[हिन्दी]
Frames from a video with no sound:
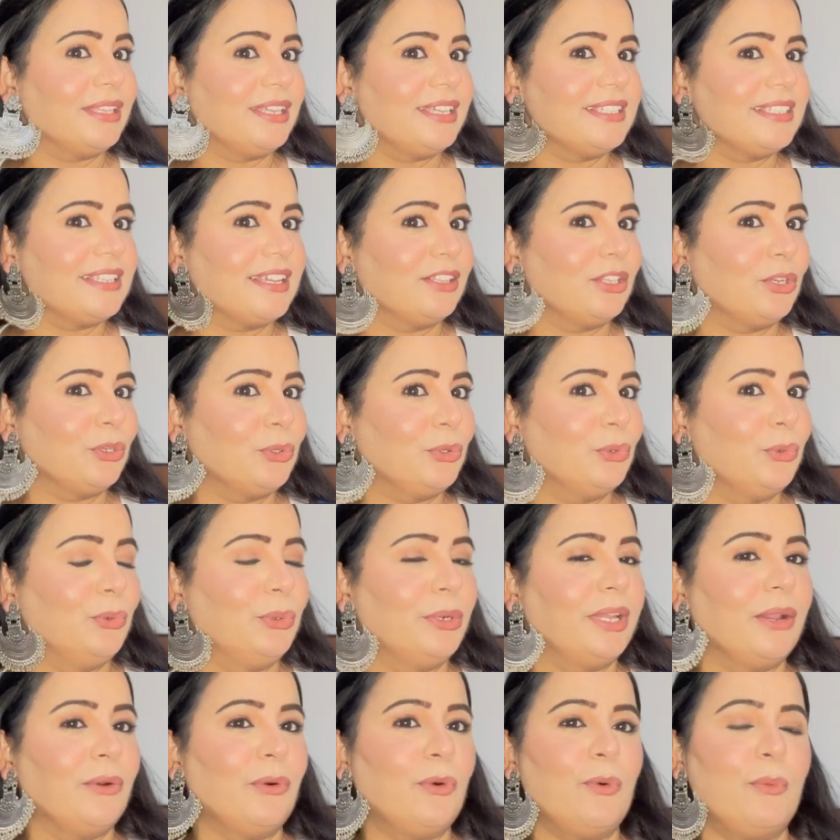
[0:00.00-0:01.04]
इतने ज़्यादा
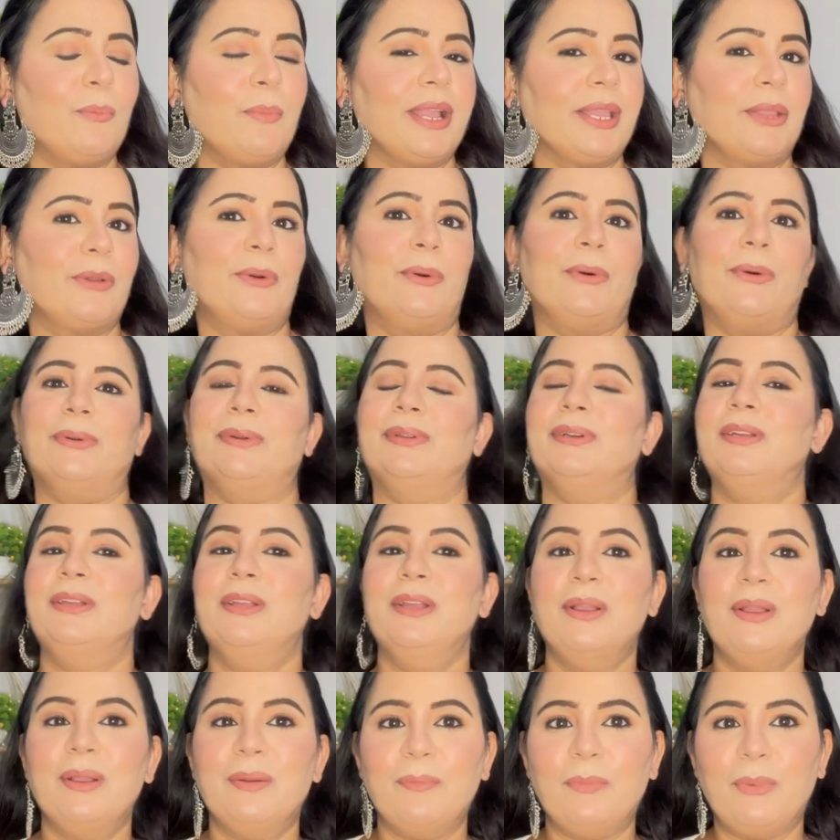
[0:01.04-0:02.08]
क्यूट है ओ माई गॉड
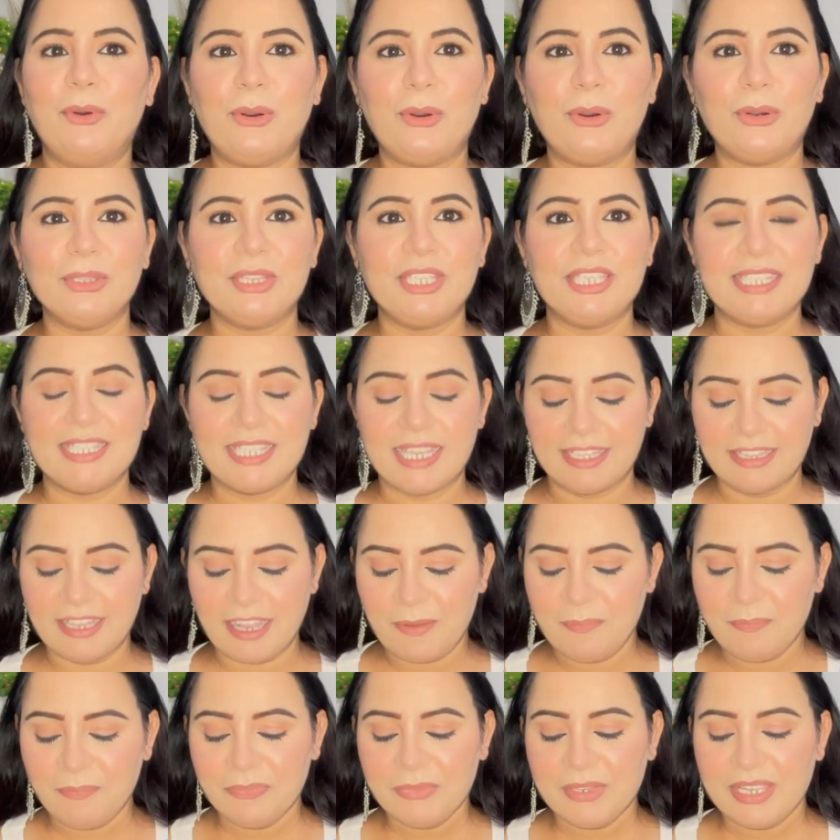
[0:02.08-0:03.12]
बहुत ही ज़्यादा
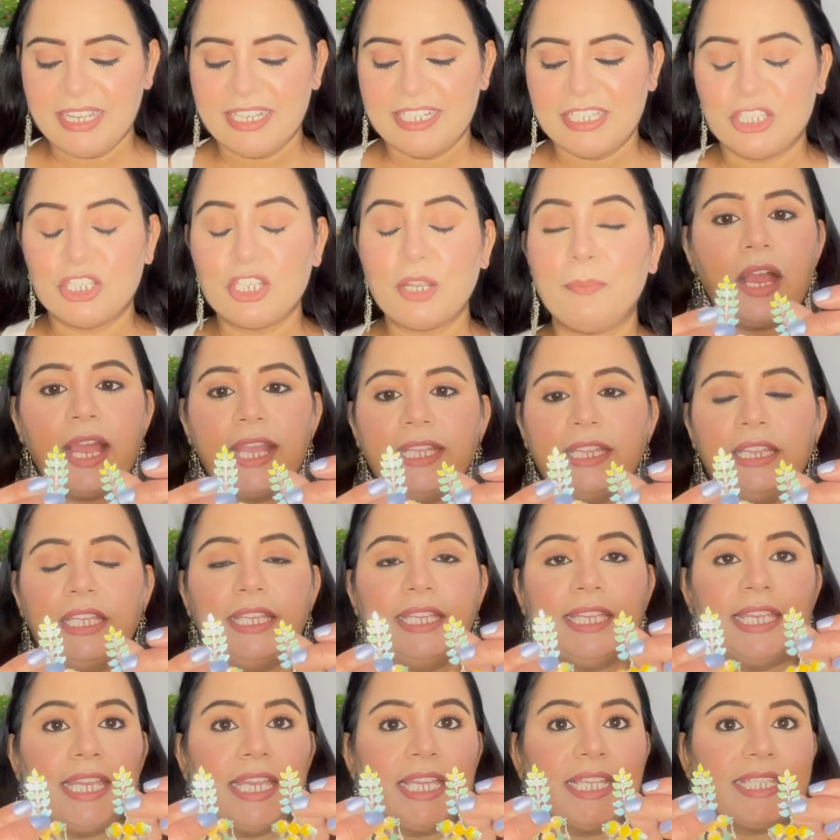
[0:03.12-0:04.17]
जब आई
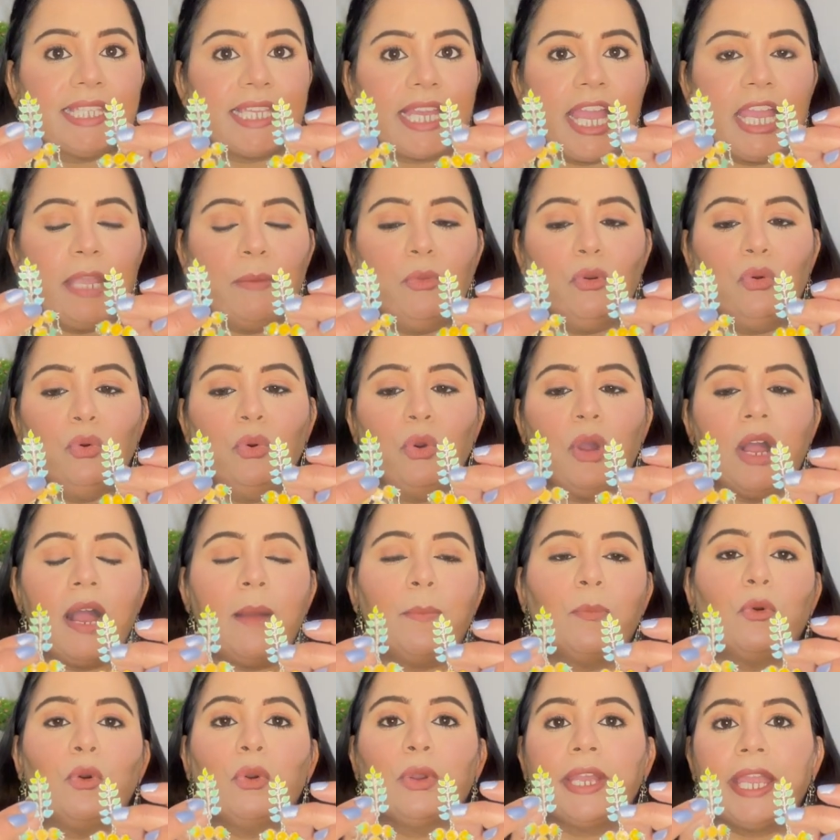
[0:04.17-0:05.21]
थिंक ये स्काई ब्लू
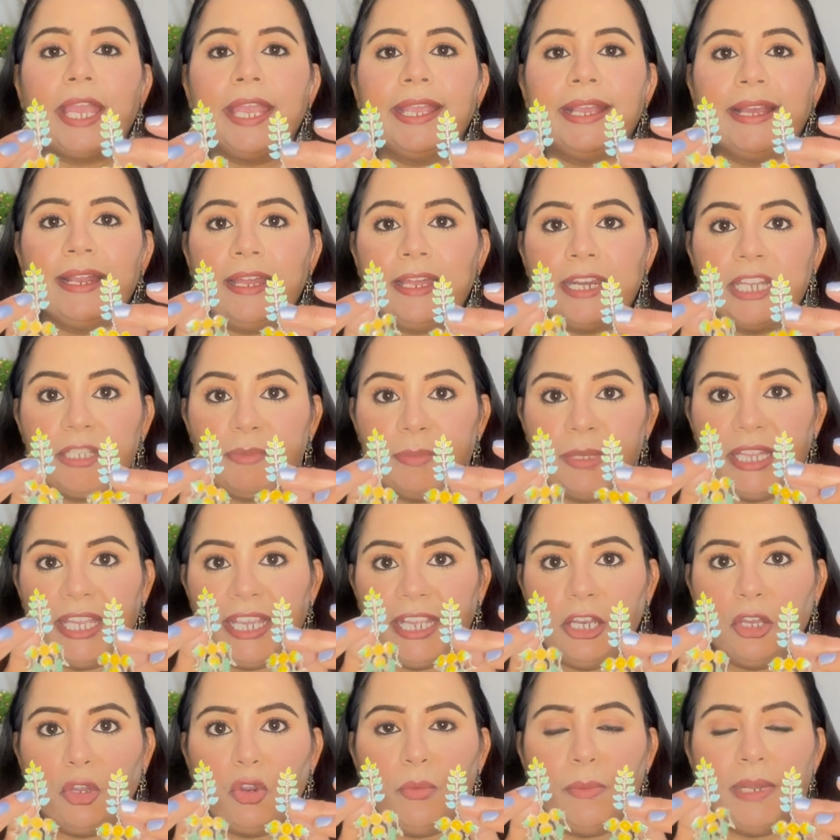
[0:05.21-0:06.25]
आपको कई कलर इसमें
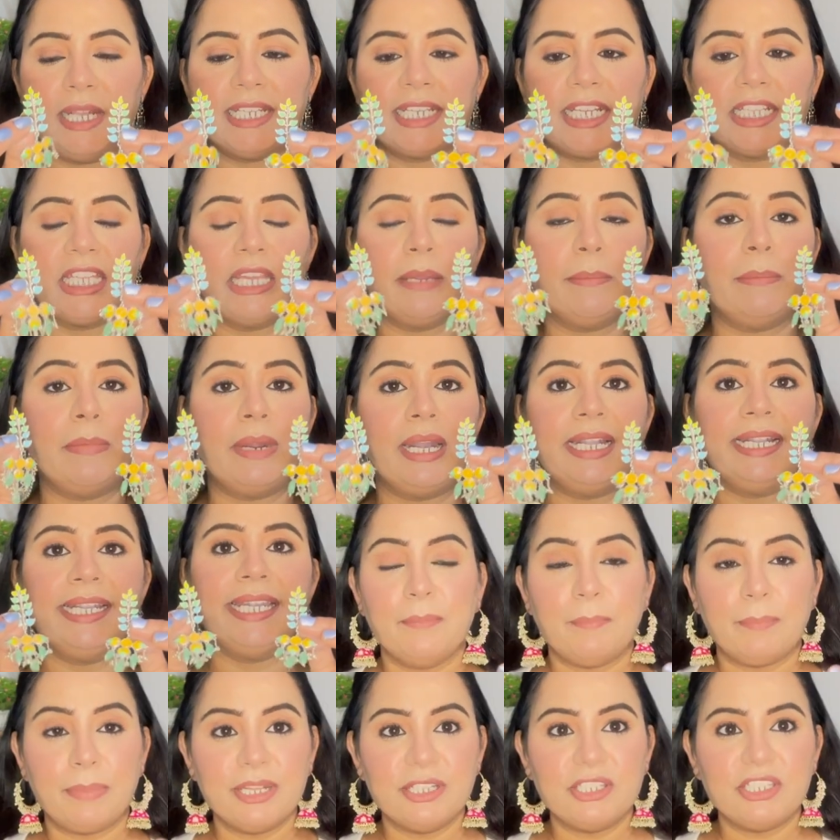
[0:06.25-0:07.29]
देखने को मिल जाते हैं मल्ट
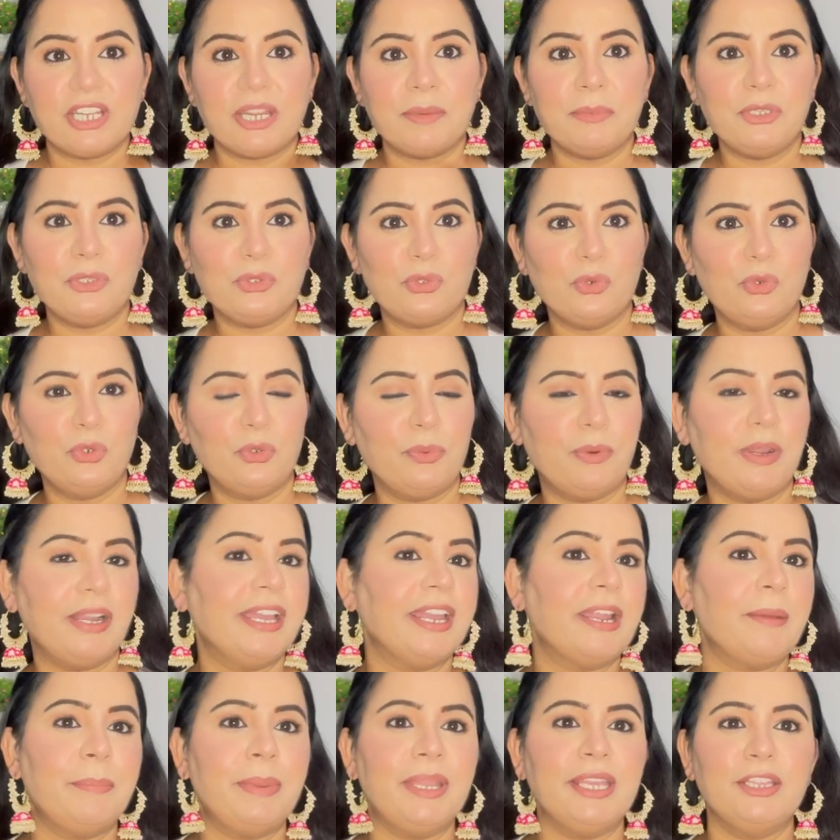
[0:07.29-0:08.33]
पंजाबी सूट
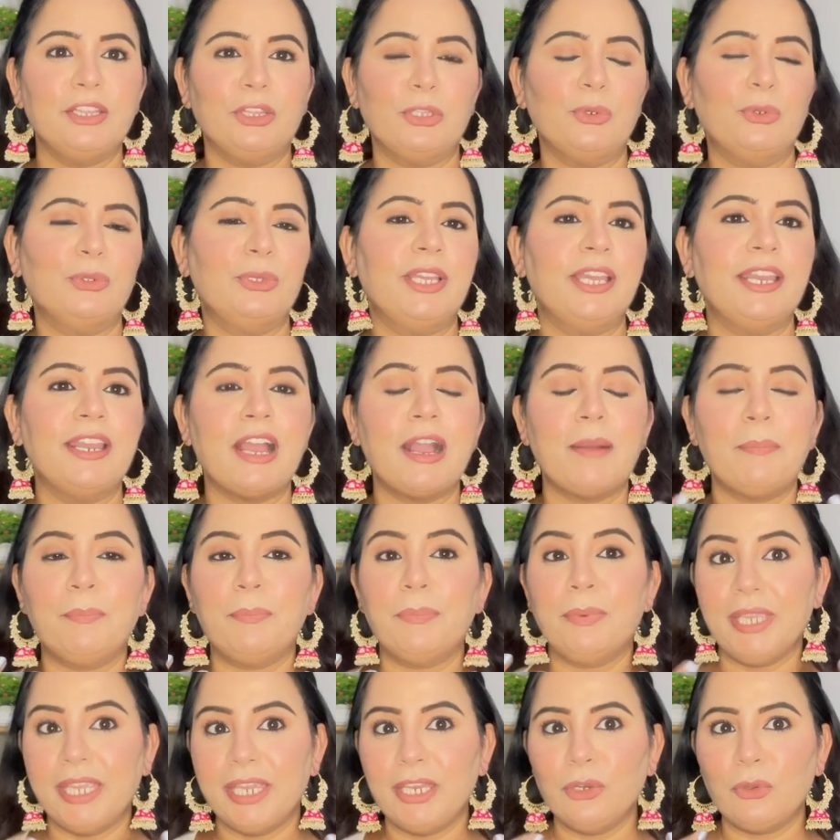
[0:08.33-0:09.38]
वगैरह पहनते हो देन आप
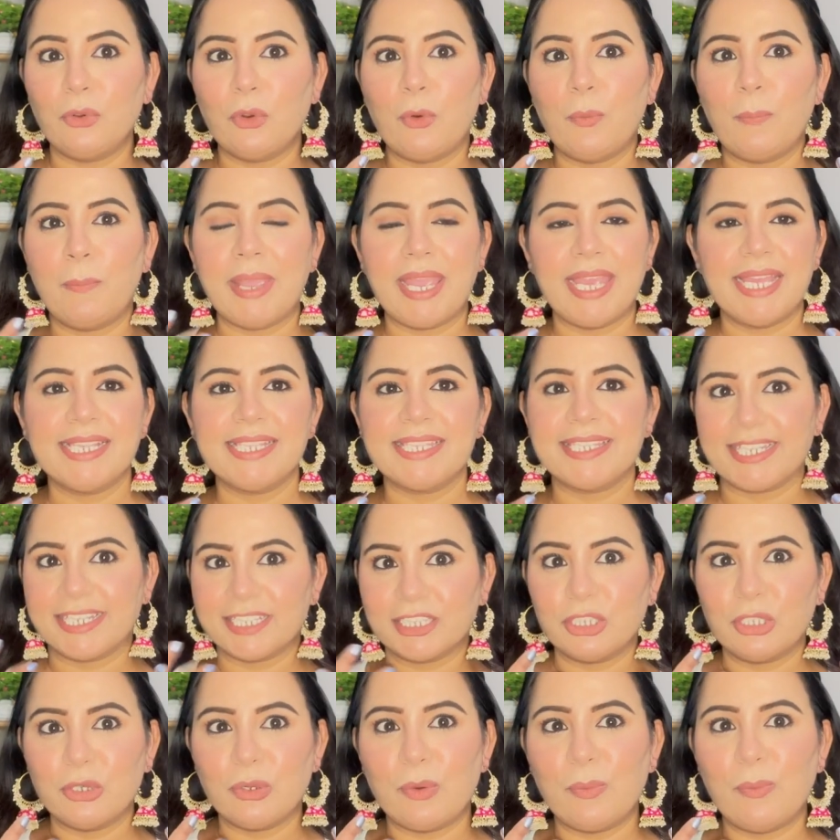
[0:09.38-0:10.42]
इनको पहन
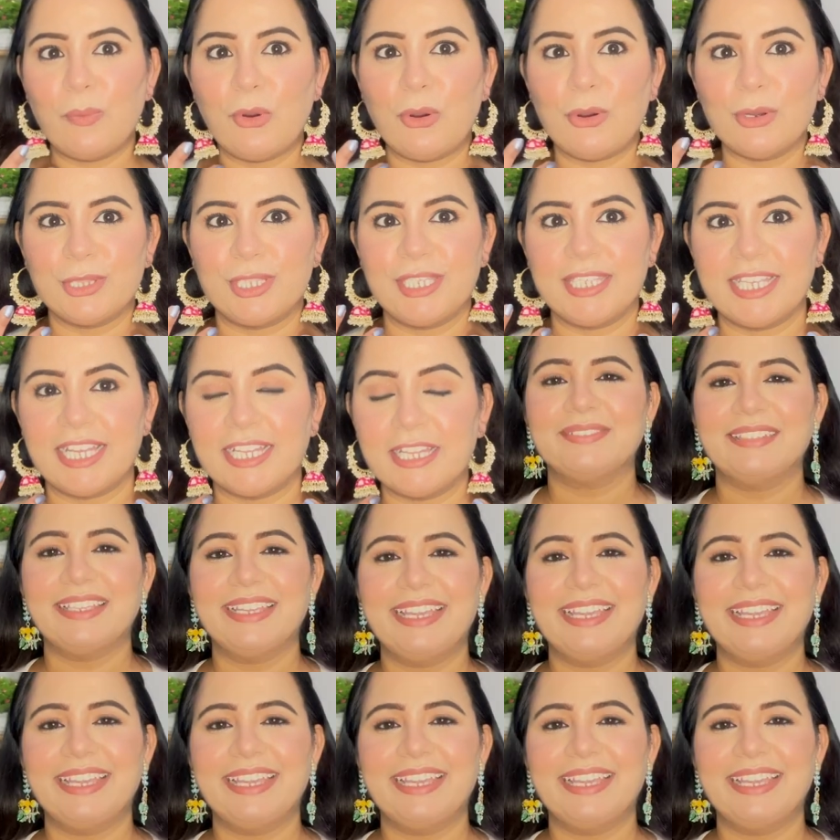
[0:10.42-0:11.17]
सकते हो बहुत ही ज़्यादा